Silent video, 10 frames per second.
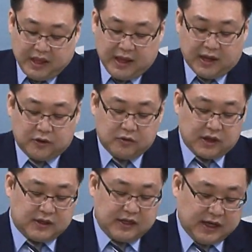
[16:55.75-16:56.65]
아론과
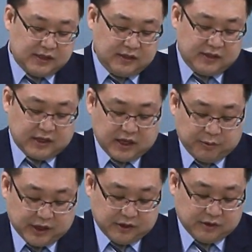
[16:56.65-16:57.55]
그의 아들들에게
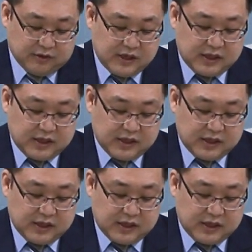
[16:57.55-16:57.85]
말하여